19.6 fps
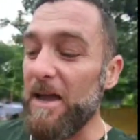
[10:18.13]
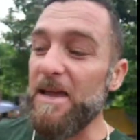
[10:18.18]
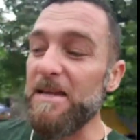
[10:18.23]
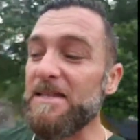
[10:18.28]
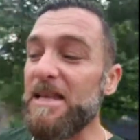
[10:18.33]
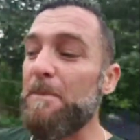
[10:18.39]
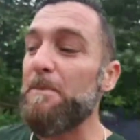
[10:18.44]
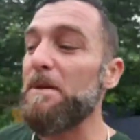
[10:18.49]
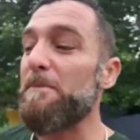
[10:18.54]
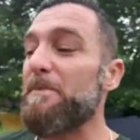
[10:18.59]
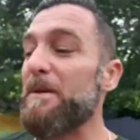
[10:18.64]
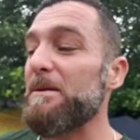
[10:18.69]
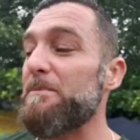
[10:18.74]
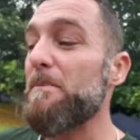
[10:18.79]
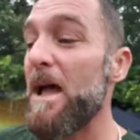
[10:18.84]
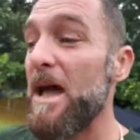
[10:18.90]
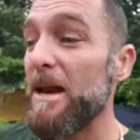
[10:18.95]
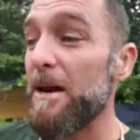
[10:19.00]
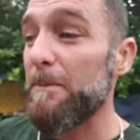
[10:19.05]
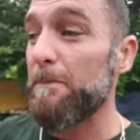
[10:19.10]
Ese es mi
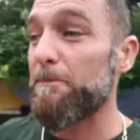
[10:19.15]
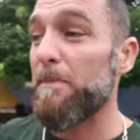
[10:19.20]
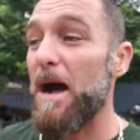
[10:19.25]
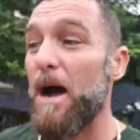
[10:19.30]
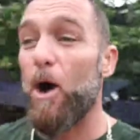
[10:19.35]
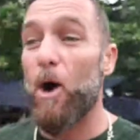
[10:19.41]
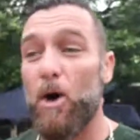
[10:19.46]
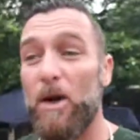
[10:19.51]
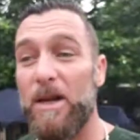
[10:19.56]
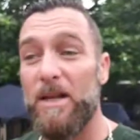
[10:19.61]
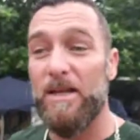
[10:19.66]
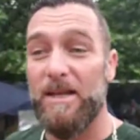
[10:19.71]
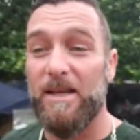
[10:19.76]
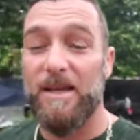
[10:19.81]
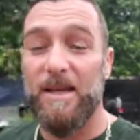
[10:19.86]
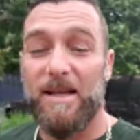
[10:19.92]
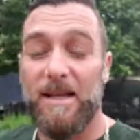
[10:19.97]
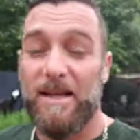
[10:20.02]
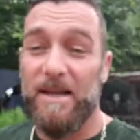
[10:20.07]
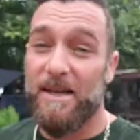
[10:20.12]
primer Baori
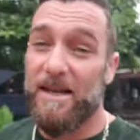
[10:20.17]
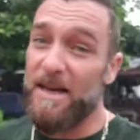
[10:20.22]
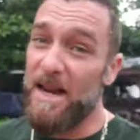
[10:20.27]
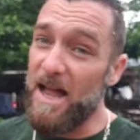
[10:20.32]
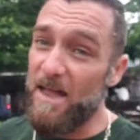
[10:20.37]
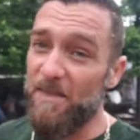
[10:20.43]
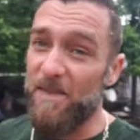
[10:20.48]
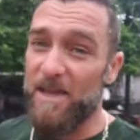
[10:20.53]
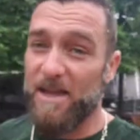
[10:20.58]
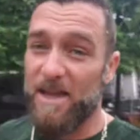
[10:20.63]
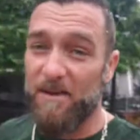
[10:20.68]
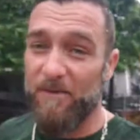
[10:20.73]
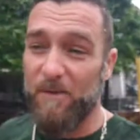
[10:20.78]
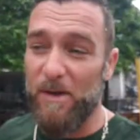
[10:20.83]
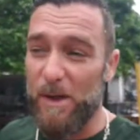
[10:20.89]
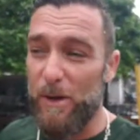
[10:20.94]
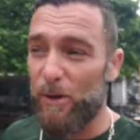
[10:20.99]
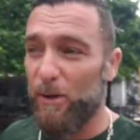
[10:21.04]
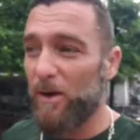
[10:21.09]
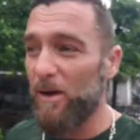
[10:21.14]
grande que
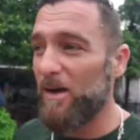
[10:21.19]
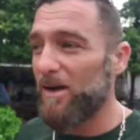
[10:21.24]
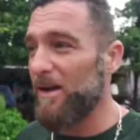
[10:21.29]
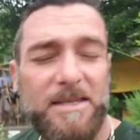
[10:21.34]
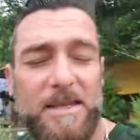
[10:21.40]
veo.